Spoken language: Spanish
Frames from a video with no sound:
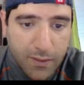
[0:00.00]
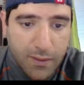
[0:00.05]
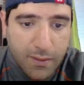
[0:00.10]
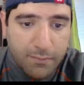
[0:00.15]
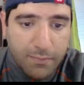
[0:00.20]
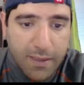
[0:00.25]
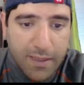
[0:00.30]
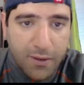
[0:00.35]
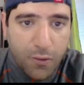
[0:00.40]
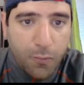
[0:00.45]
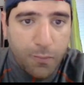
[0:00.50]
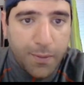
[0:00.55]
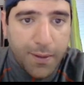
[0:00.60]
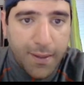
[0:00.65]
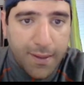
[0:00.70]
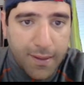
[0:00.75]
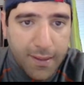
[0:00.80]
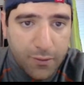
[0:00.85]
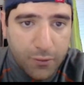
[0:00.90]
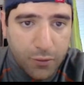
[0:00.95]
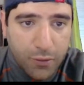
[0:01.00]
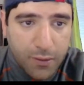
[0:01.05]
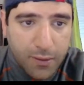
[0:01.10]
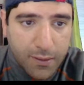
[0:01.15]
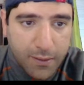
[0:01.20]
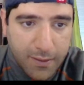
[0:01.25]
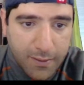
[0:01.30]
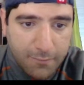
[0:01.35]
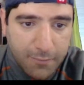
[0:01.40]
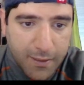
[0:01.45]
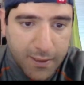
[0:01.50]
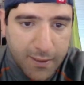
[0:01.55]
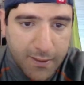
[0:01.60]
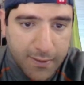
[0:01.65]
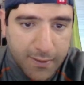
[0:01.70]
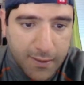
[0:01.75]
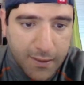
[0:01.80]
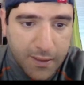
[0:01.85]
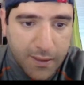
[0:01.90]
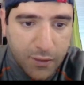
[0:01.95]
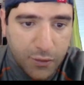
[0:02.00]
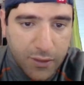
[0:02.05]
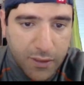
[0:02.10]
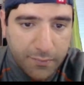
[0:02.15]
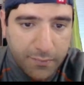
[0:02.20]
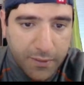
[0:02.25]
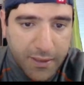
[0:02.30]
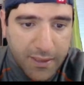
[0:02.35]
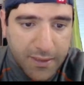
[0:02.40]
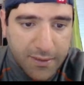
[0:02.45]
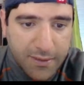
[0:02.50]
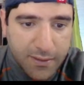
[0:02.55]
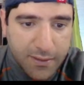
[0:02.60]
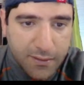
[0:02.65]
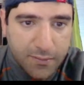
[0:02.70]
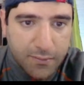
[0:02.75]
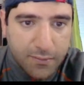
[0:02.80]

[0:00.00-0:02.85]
Va a recuperar la torre también, esa es la otra amenaza.